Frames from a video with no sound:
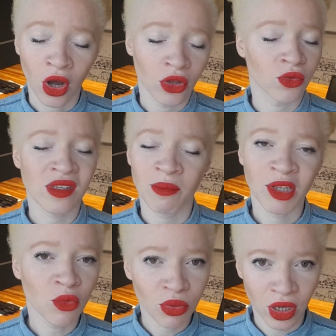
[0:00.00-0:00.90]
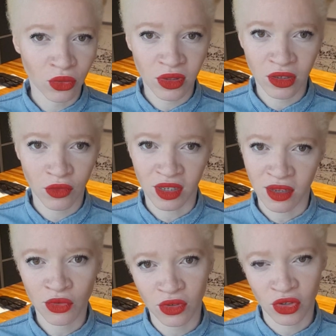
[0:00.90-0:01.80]
Donc c'est pas non plus anodin de faire ça
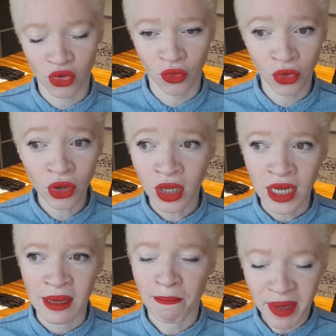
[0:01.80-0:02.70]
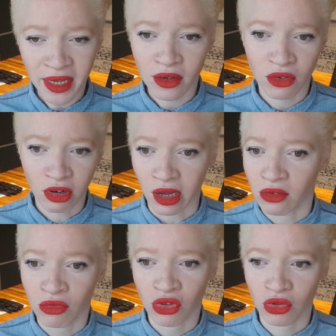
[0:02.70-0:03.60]
sur ses cheveux, mais euh, voilà,
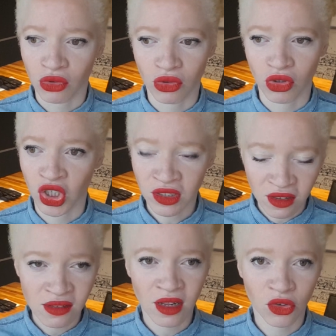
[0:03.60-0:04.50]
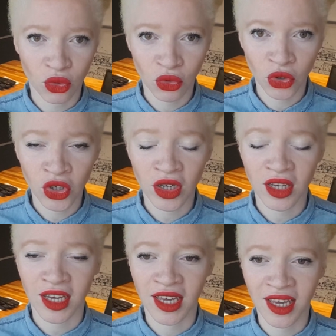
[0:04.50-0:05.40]
j'ai testé le truc
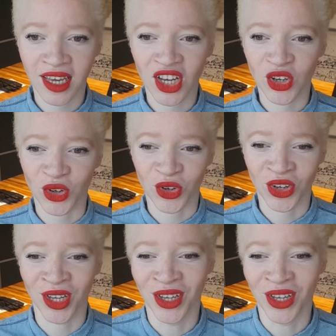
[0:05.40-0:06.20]
et euh,